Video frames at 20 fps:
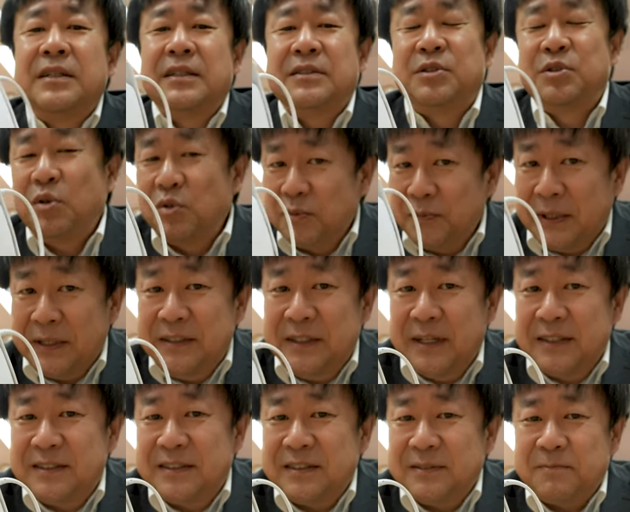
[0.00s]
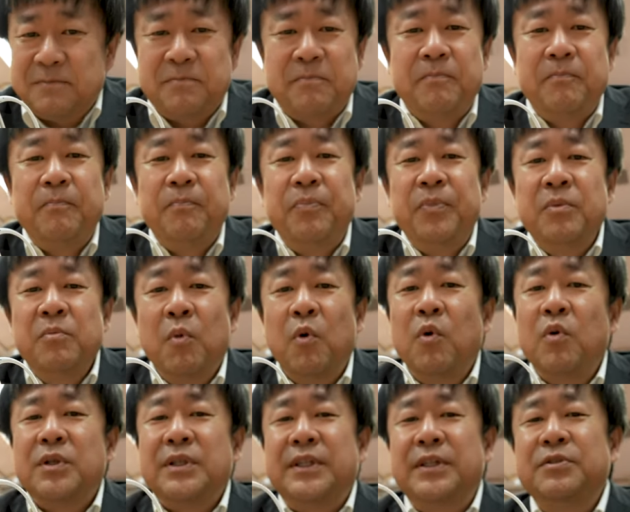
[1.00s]
すごく便利ですも
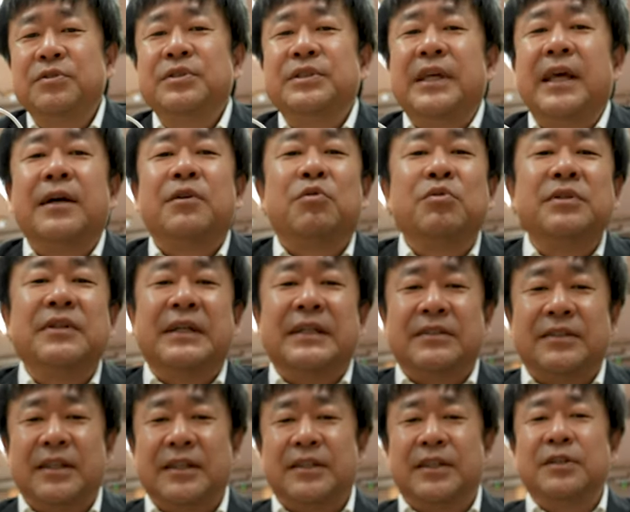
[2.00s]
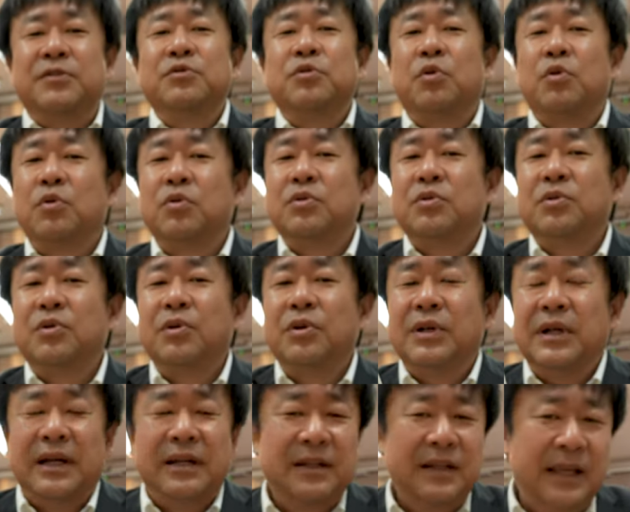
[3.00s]
う着るエアコンではなくて着る
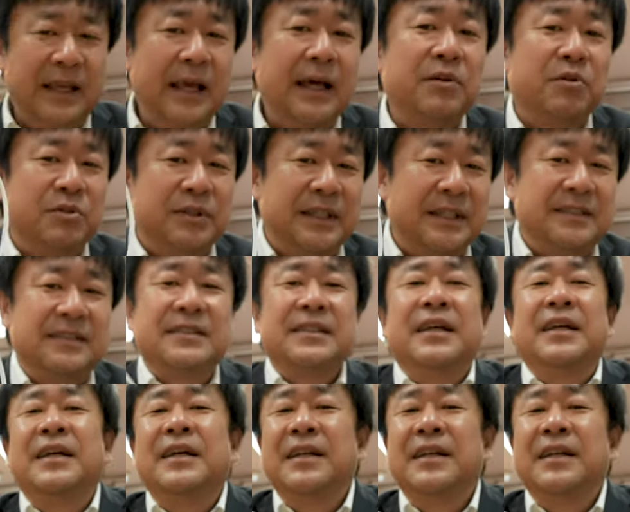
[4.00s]
オートエアコンです